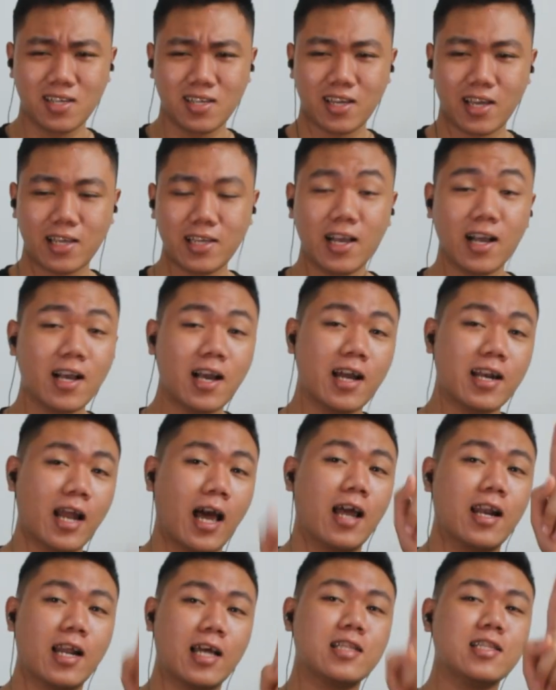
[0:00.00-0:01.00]
kayaknya enggak
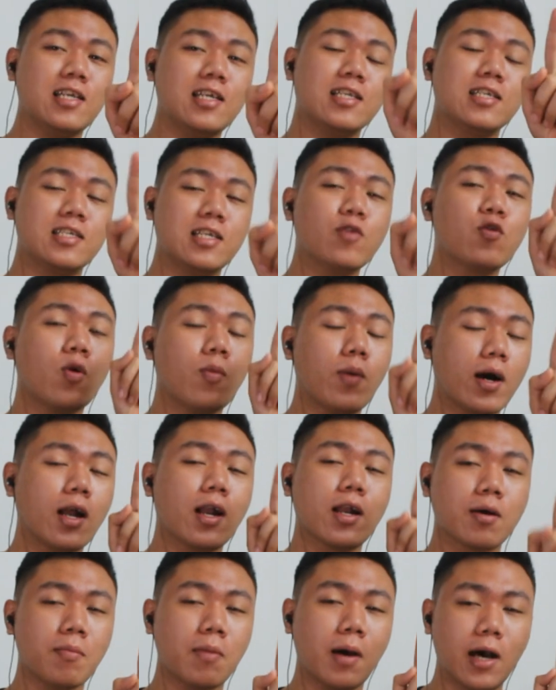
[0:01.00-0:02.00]
nah nanti di sini gue
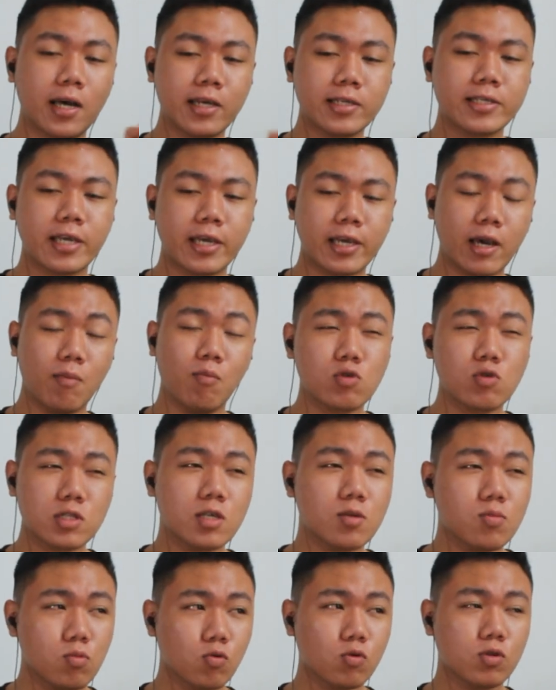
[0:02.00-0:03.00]
bakal ngebahas kayak
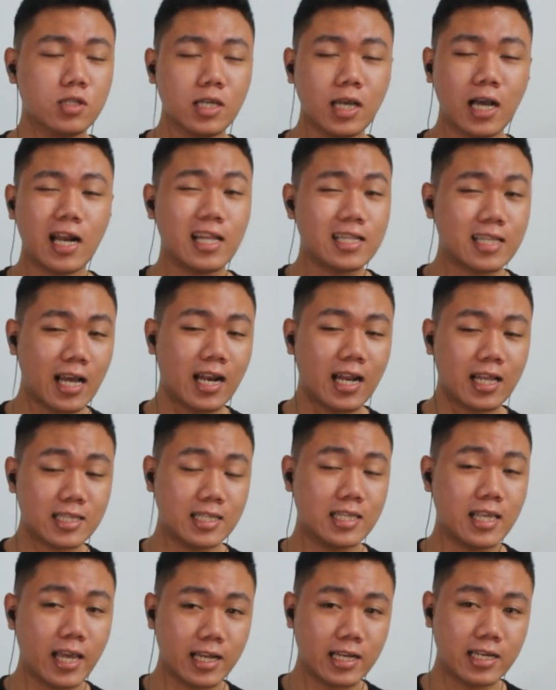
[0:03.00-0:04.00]
bukti-bukti alat-alat
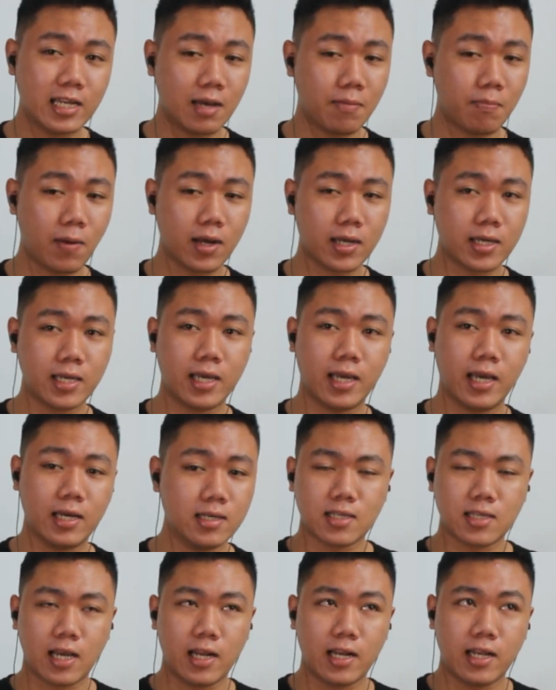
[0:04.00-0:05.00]
dia yang dia pakai ya
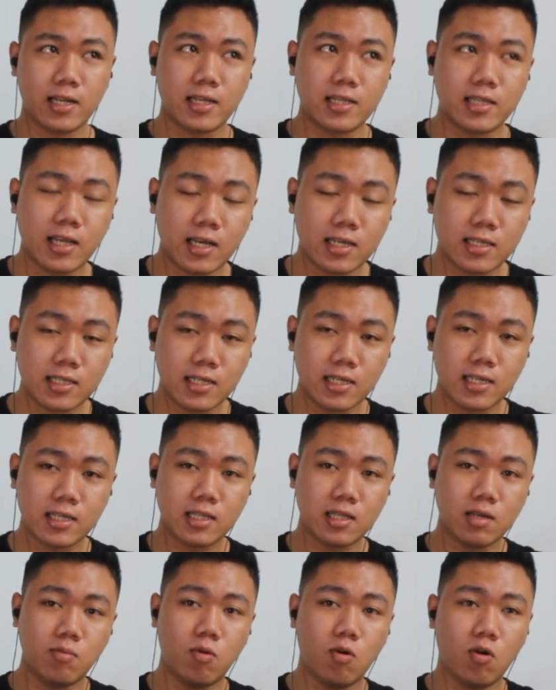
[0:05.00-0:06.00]
kalian kita
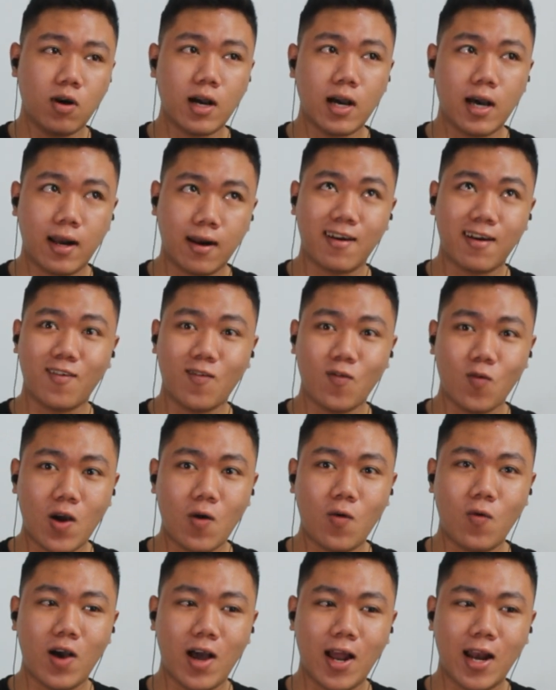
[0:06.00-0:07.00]
sedikit ngebongkar wow
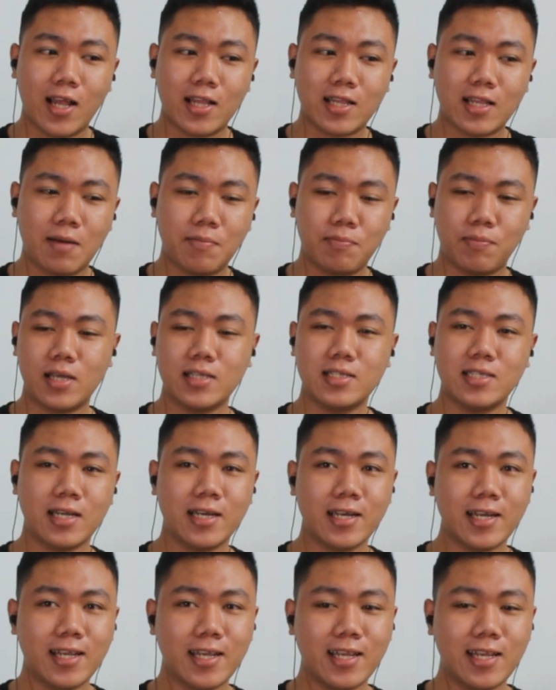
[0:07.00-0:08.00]
alat apa aja
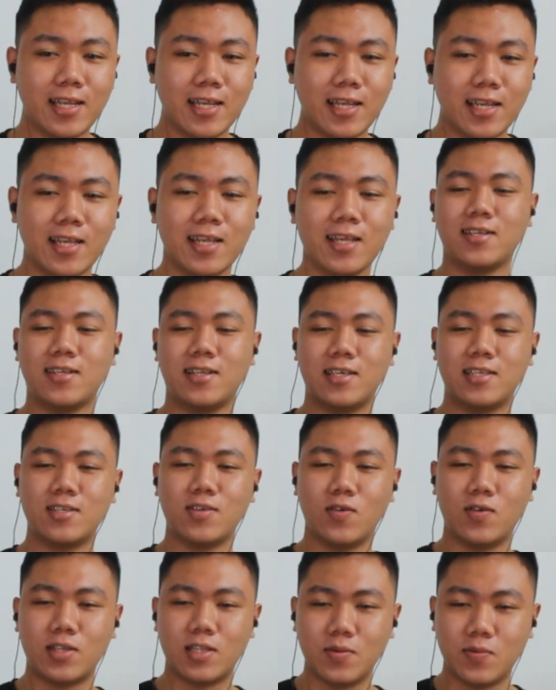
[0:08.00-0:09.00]
nih let's
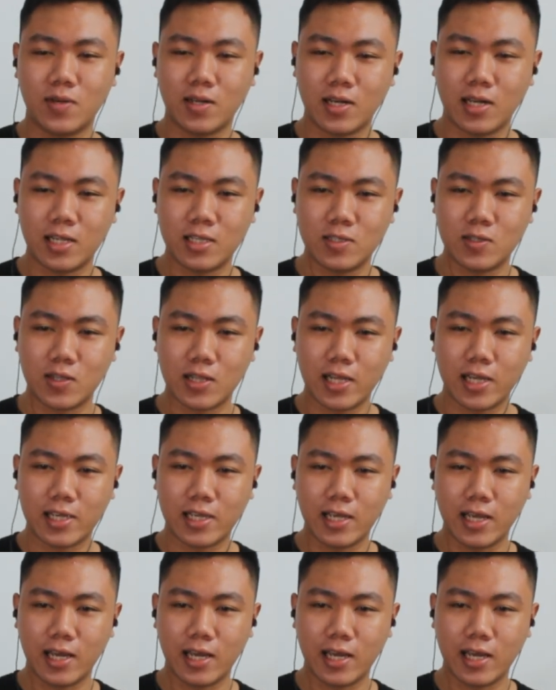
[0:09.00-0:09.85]
go kita mulai lanjut lagi